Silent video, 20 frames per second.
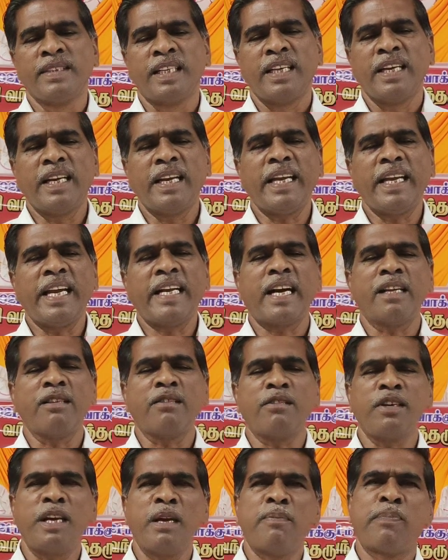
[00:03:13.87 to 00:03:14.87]
இன்றைக்கு
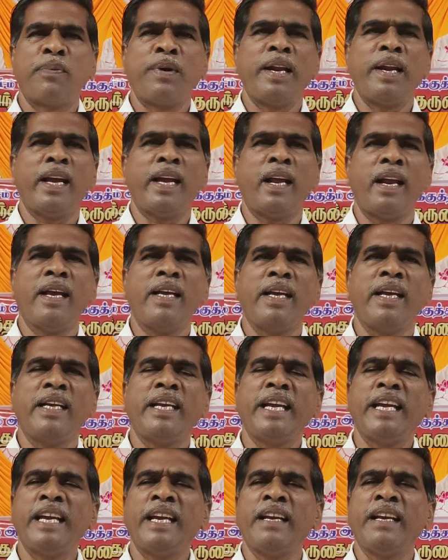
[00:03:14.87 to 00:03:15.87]
கத்துடைய பிள்ளைகளாகிய
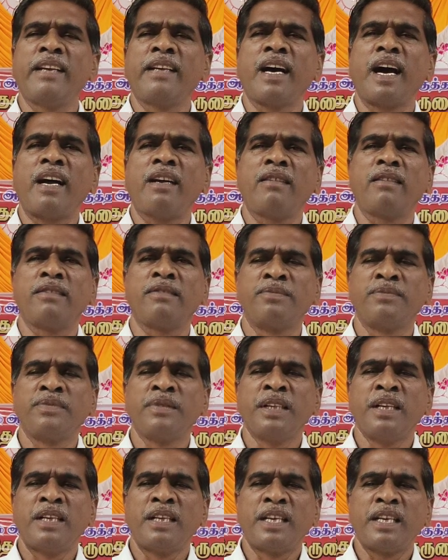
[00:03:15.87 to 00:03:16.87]
நீங்களும் நானும்
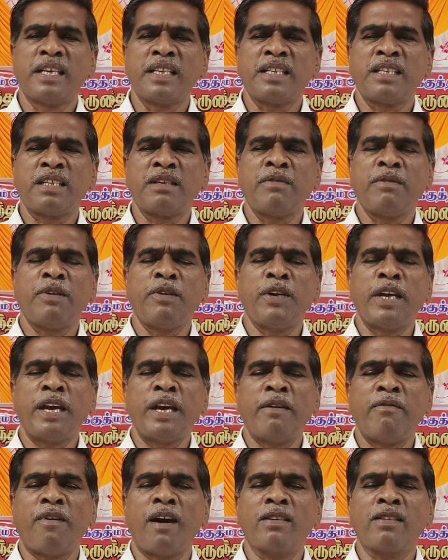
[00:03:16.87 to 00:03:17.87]

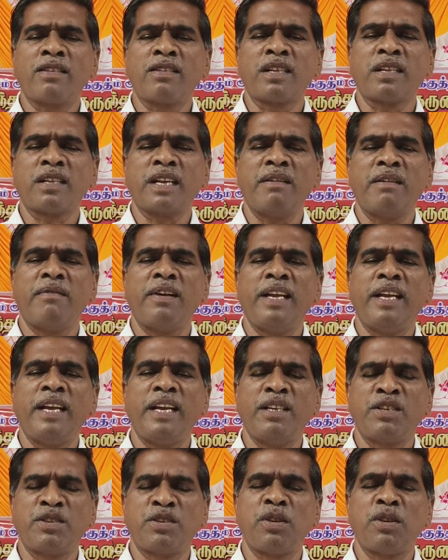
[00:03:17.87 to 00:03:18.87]
கிறிஸ்துவனுடைய வாசனையை
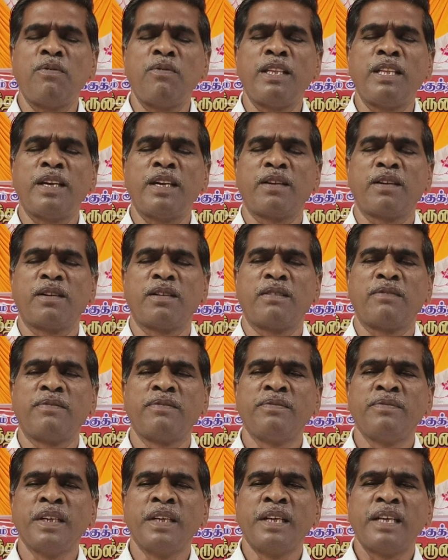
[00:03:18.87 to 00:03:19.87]
வெளியே சொல்லுவதற்கும்
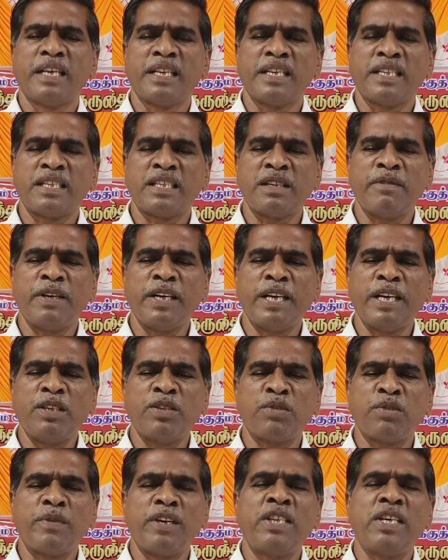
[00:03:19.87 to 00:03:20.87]
கிறிஸ்துவனுடைய
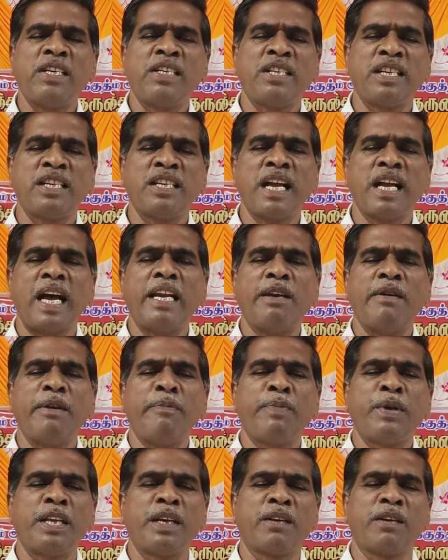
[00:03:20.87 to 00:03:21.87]
சுவிசேஷத்தை
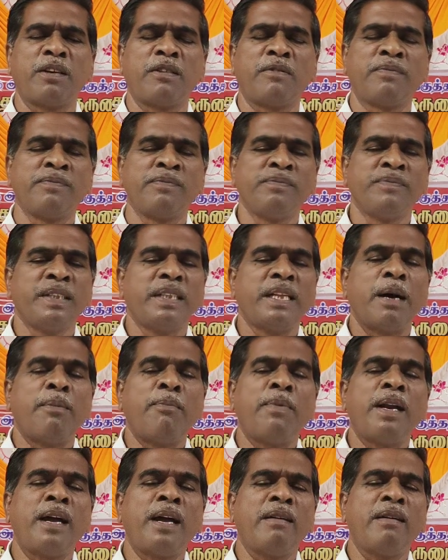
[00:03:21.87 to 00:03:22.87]
அறிவிப்பதற்கும்
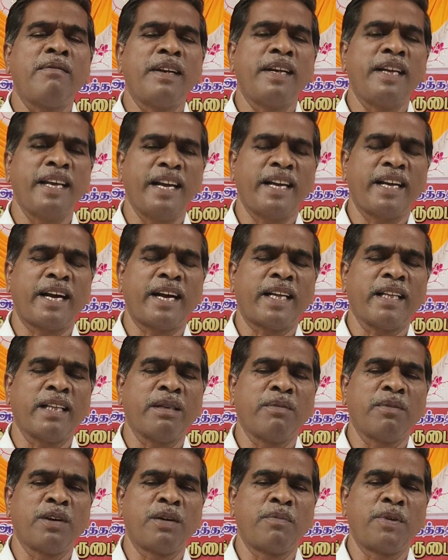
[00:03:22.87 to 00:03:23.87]
நம்மளால் வெளியே
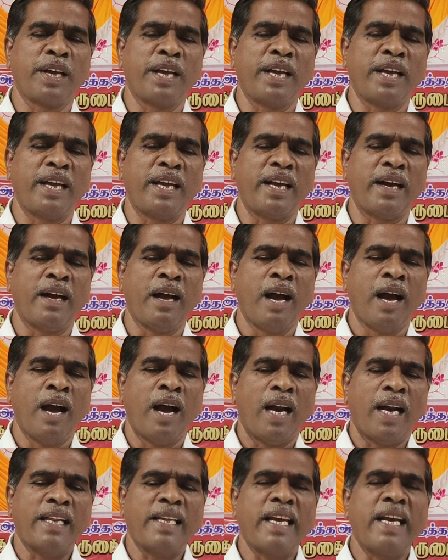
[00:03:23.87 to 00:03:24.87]
கடந்து போக முடியல
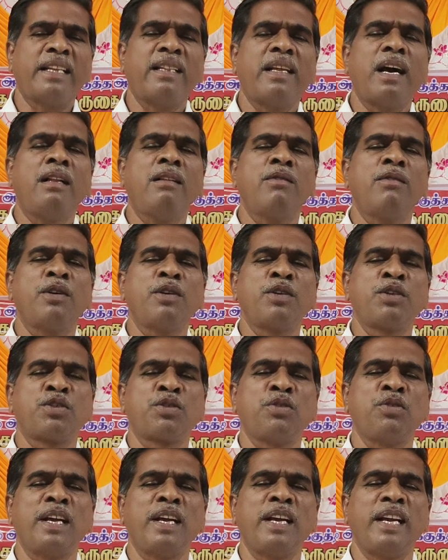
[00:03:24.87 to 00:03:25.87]
ஆனால் ஏதாவது ஒரு
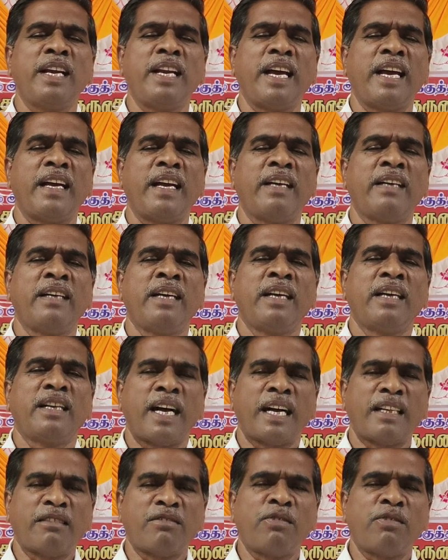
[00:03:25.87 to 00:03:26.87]
சூழ்நிலையில்
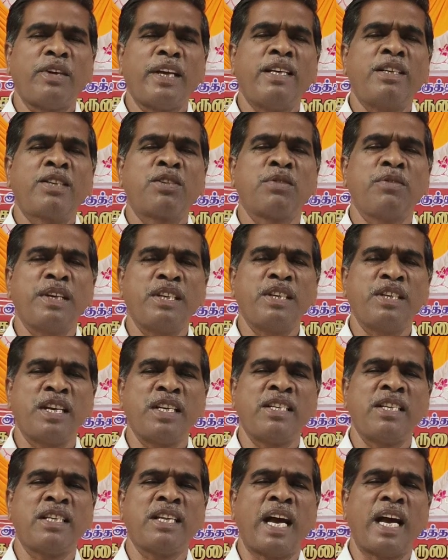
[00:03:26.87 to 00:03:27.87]
கர்த்துடைய
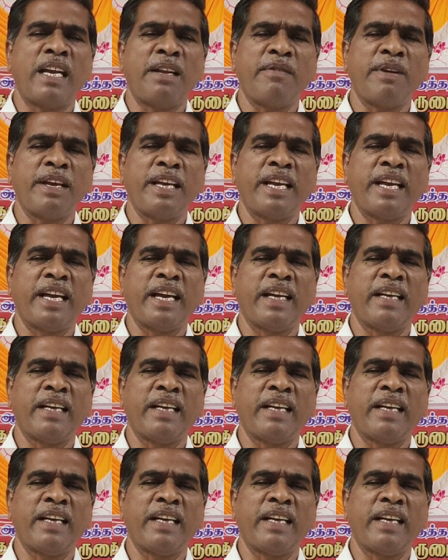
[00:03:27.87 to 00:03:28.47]
சுவிசேஷத்தை அறிவிக்க